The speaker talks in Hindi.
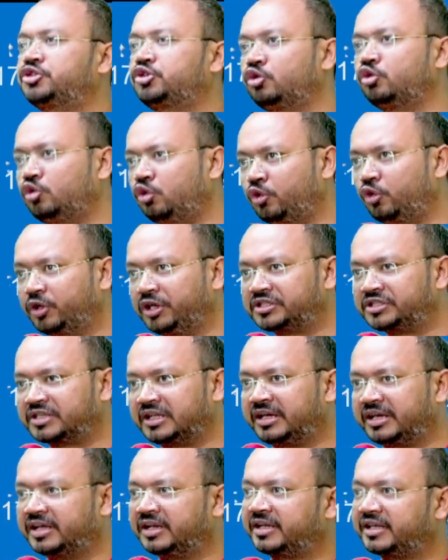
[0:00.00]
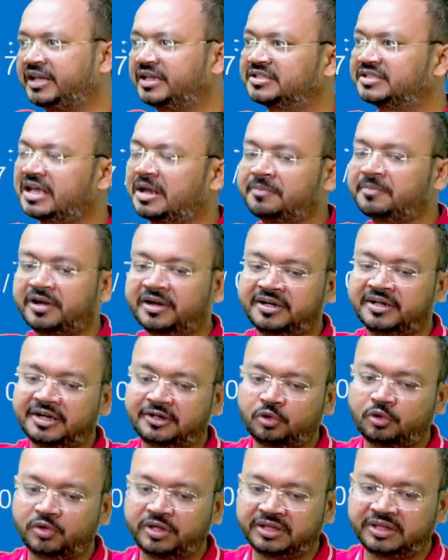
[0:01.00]
शुरू होने से लेकर के एग्जाम
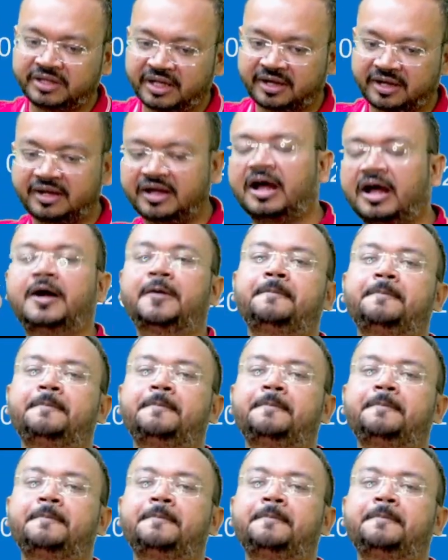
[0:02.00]
कंडक्ट होने तक का